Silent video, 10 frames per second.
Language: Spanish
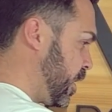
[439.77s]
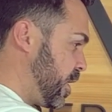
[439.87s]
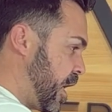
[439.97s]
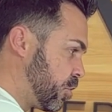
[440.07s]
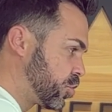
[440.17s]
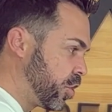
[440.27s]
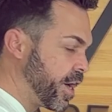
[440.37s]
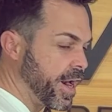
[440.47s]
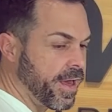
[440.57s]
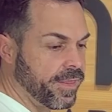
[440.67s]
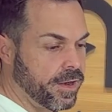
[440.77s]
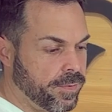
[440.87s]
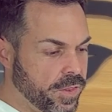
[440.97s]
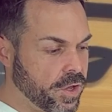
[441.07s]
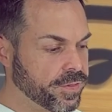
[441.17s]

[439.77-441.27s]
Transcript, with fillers: Ya os sonará del vídeo